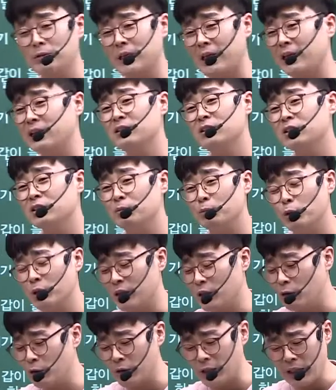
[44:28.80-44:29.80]
예를 들어서 뭐
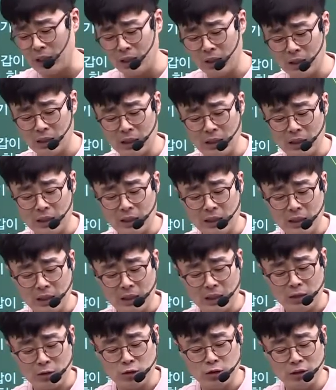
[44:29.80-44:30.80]
이런 거야.
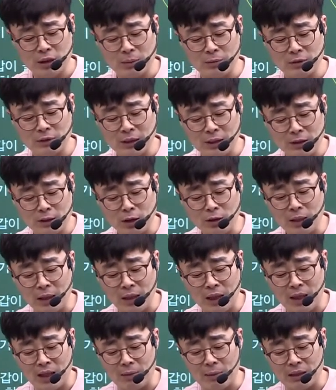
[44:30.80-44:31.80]
주제 문제는 첫
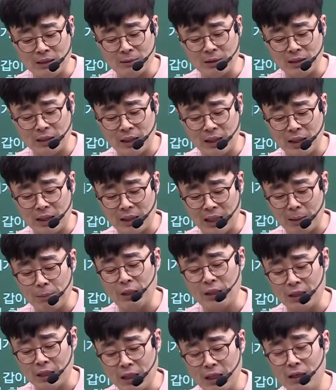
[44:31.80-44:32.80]
단락과 마지막 단락에 답이
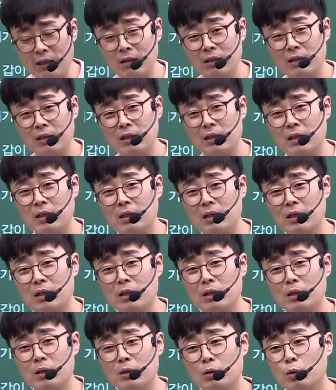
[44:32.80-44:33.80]

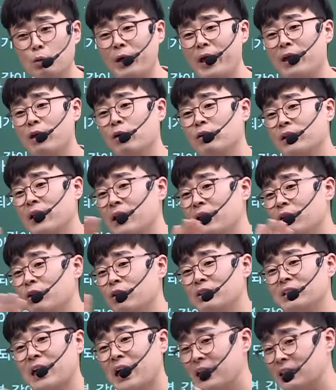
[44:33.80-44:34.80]
있다로 해결되는
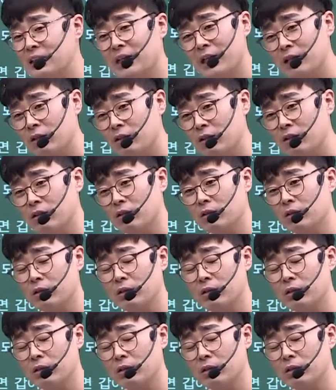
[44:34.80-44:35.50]
것이 아니라는 거.